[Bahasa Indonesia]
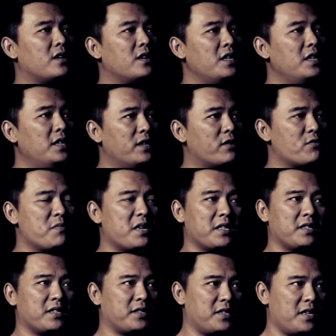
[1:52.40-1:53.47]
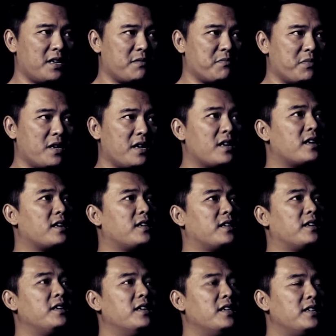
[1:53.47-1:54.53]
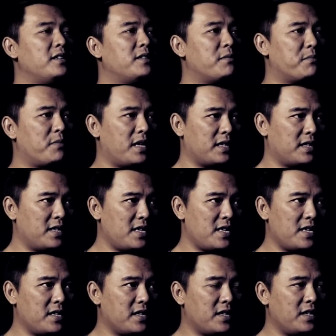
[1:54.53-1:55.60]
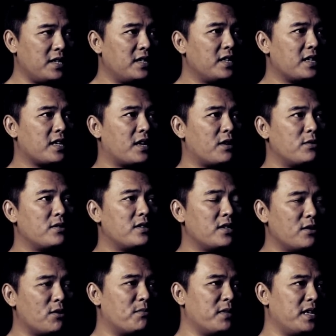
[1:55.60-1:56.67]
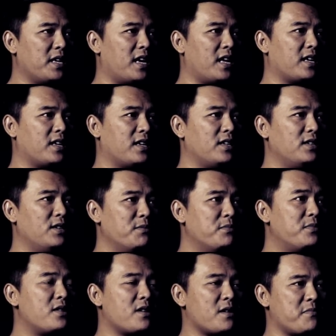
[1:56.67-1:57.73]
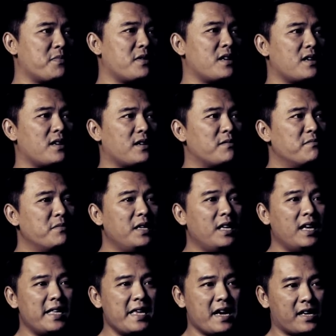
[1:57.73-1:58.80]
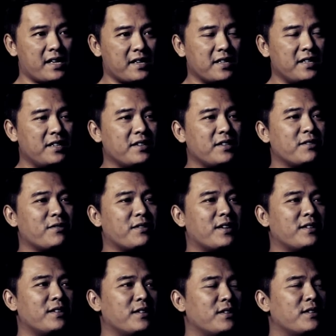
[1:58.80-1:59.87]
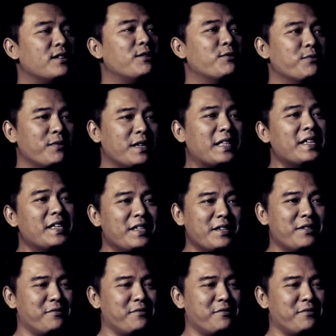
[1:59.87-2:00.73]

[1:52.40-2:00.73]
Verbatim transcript: ini rumahnya siapa gak ditempatin ini kalau dinominalkan ini berapa miliar ini gitu kan duit ini